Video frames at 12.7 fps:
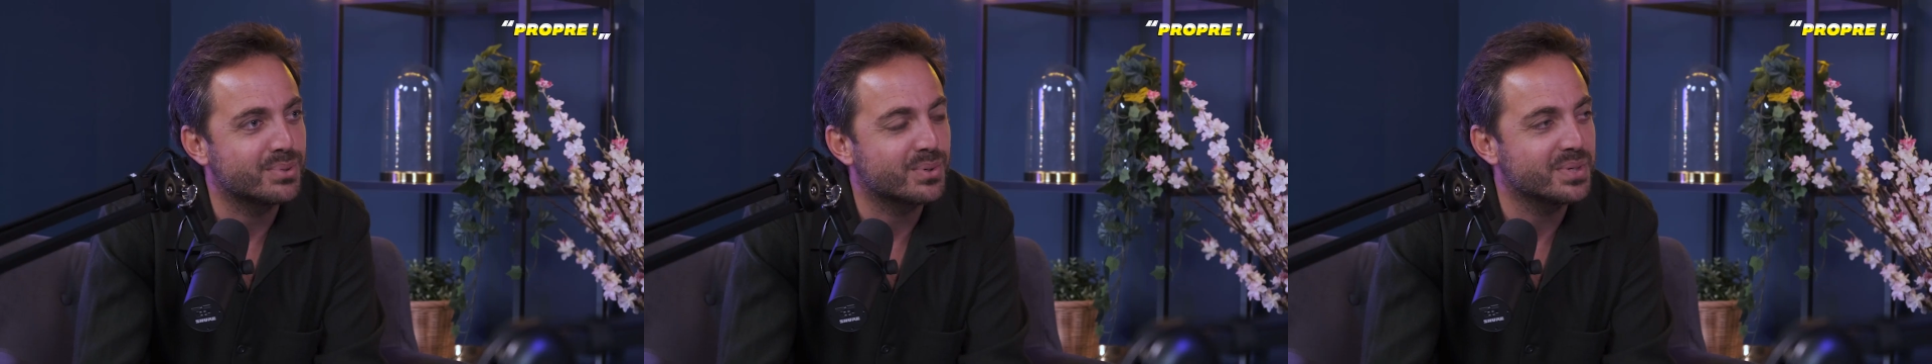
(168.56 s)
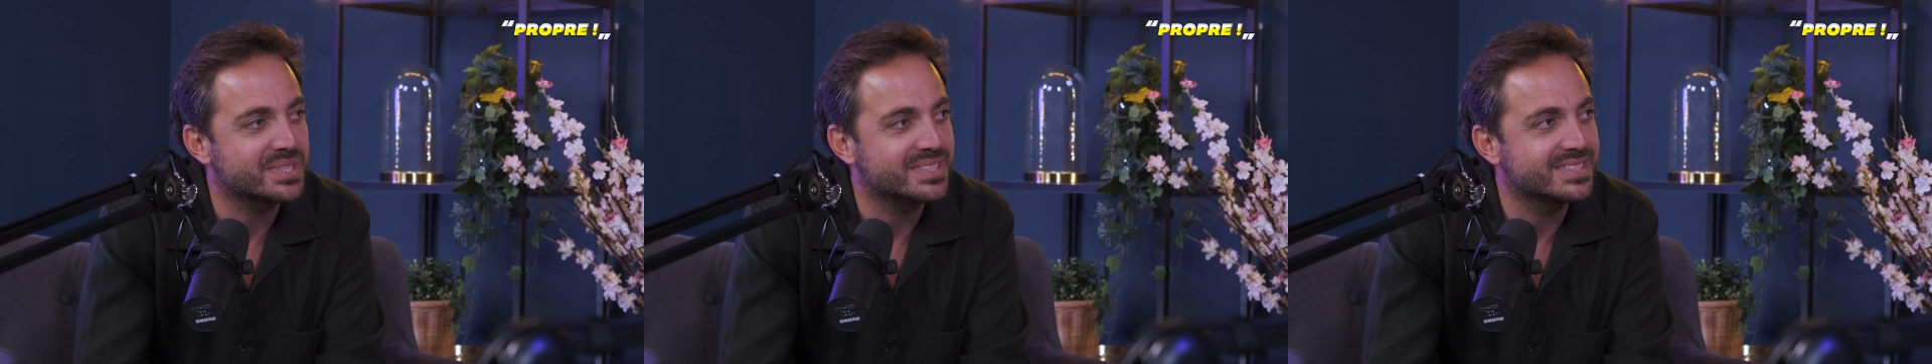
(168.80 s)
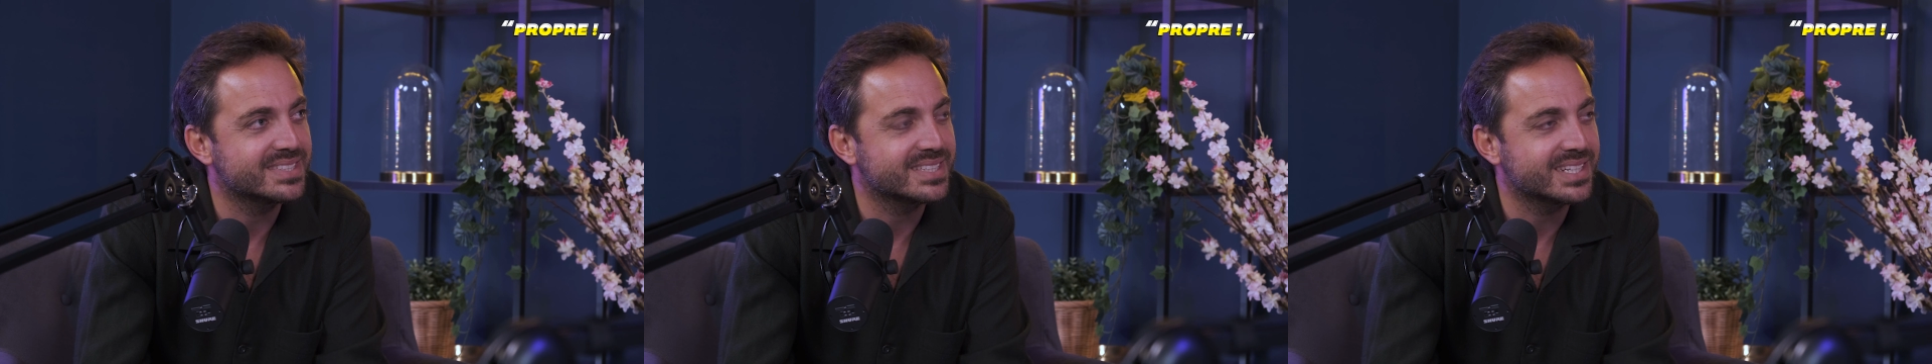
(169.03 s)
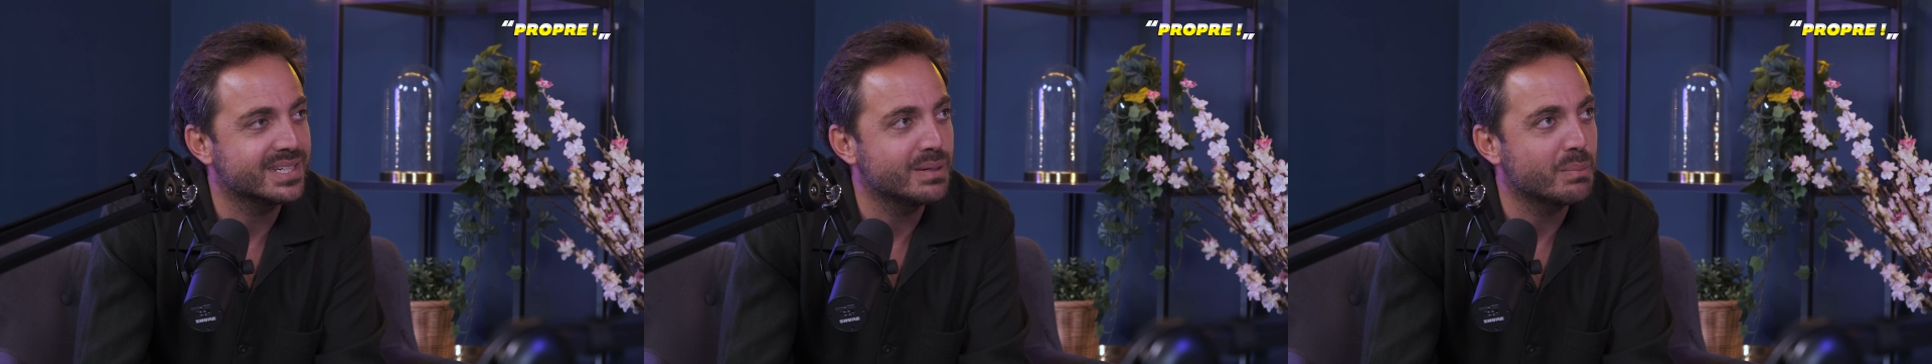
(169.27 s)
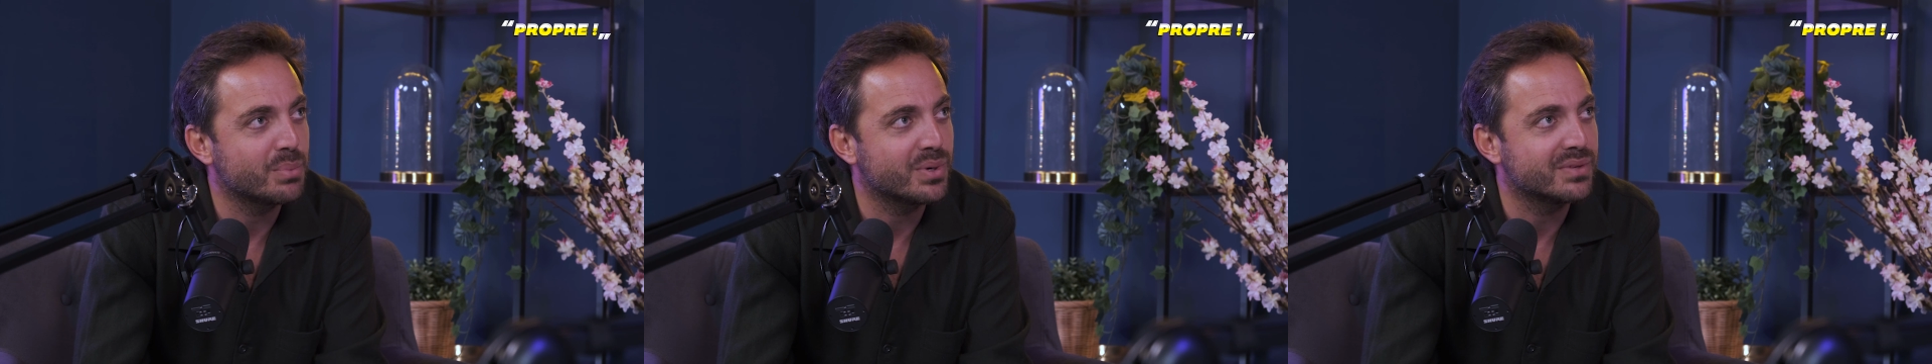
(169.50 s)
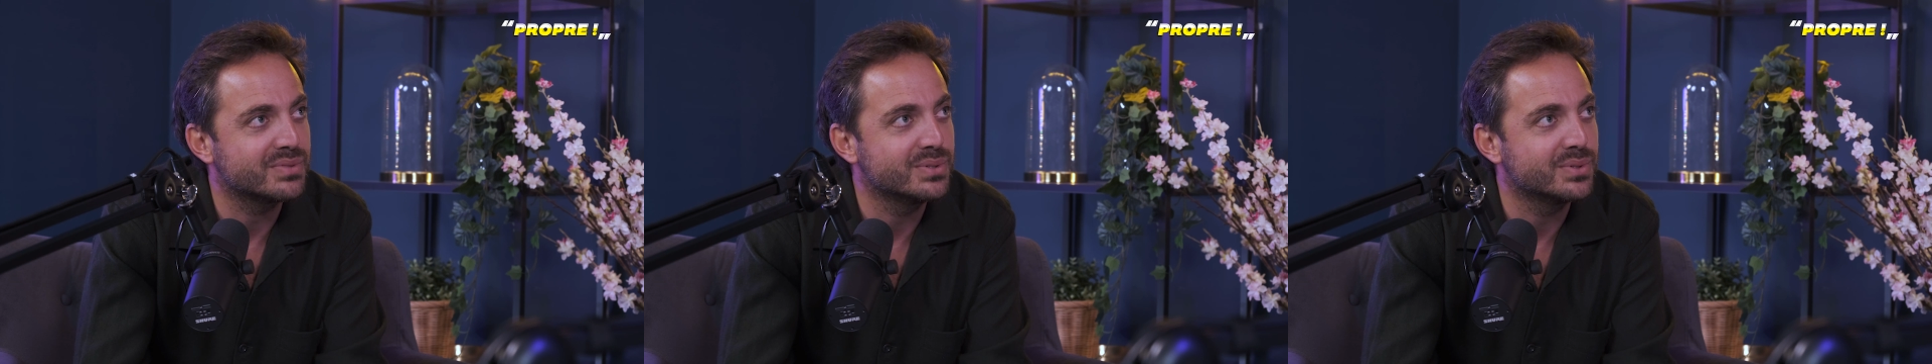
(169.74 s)
Pourquoi t'hésiterais pour
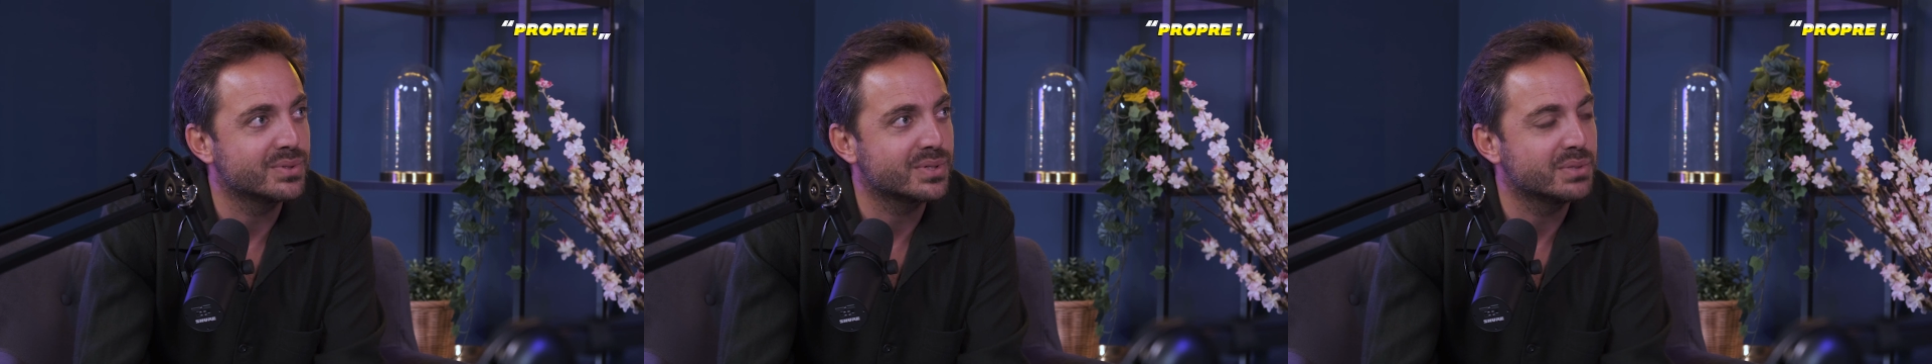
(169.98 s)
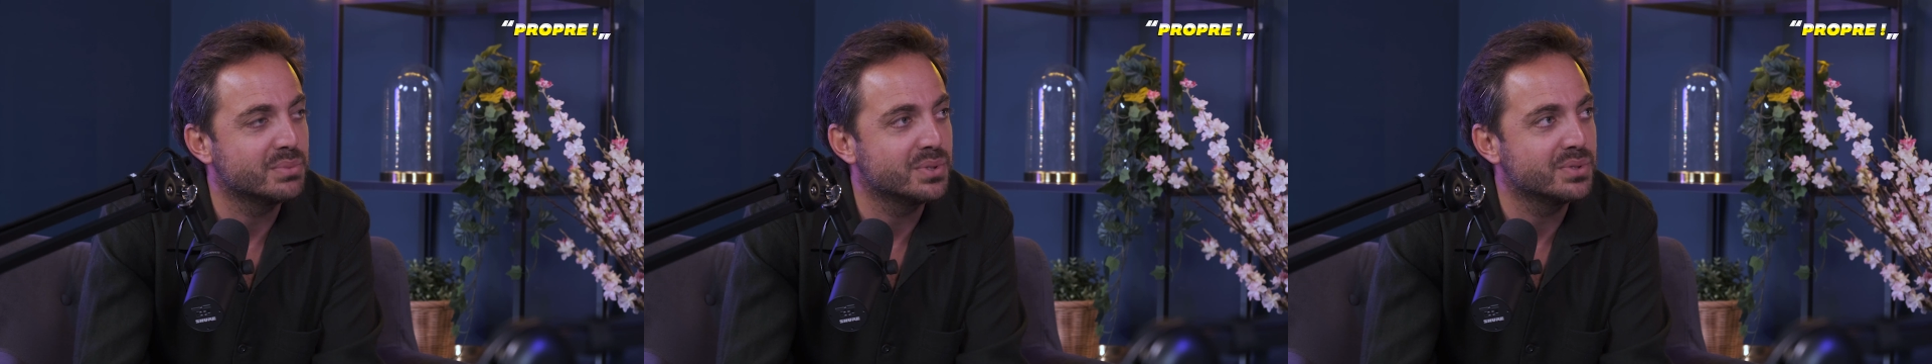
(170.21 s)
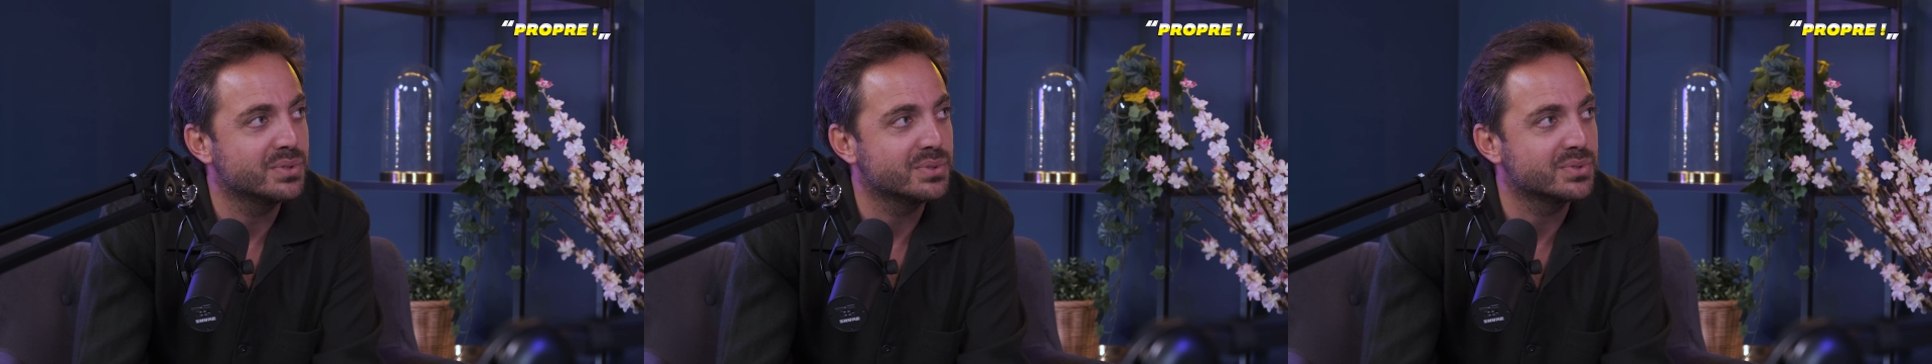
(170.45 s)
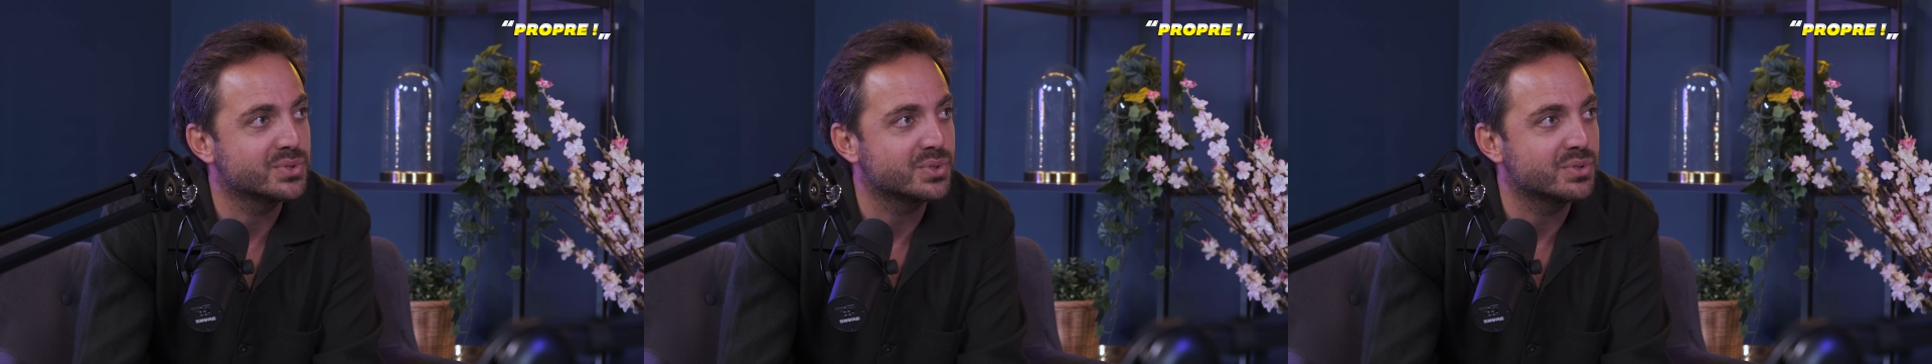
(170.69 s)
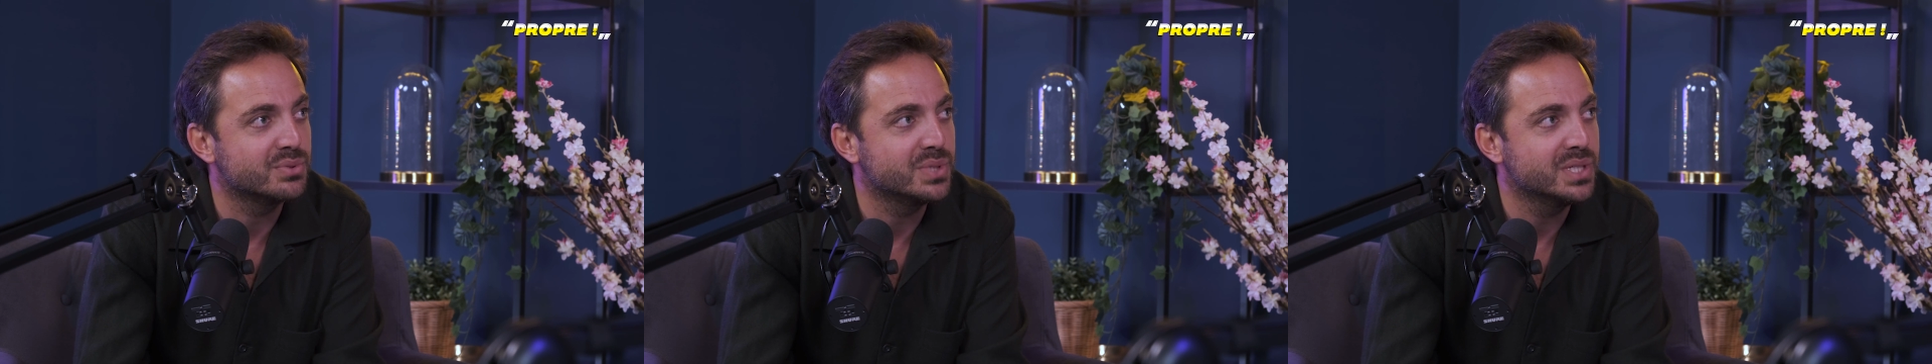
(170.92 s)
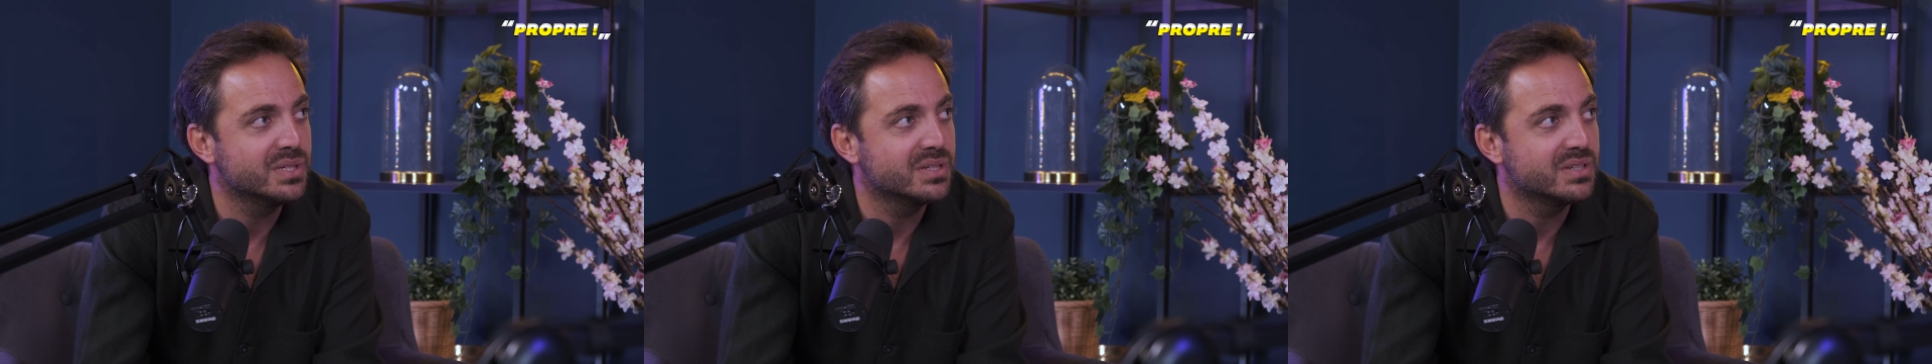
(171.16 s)
un vélo Cowboy
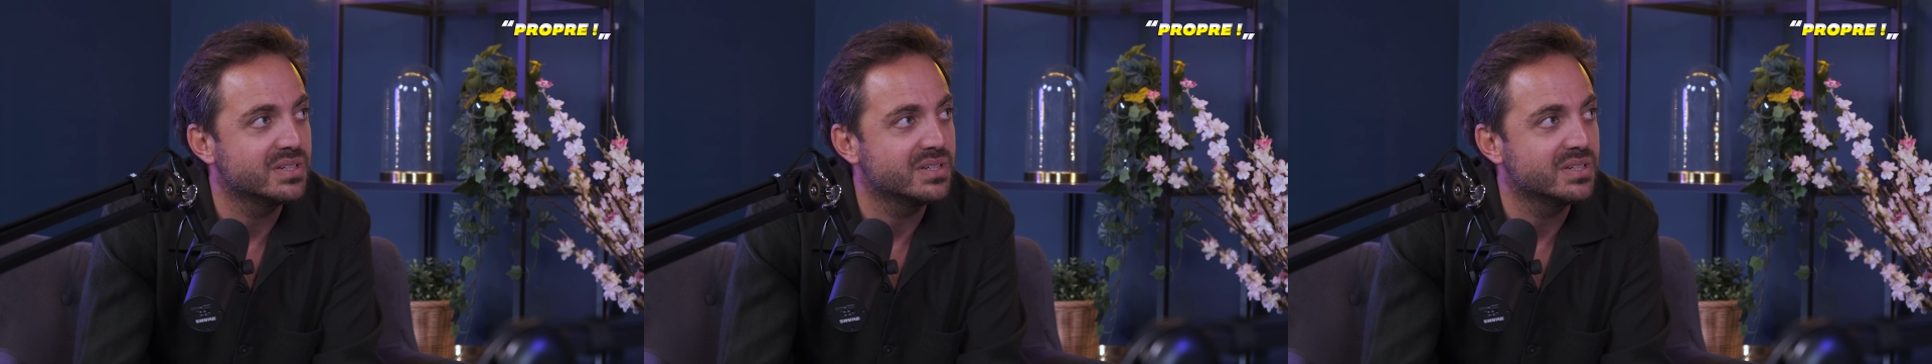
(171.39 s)
aujourd'hui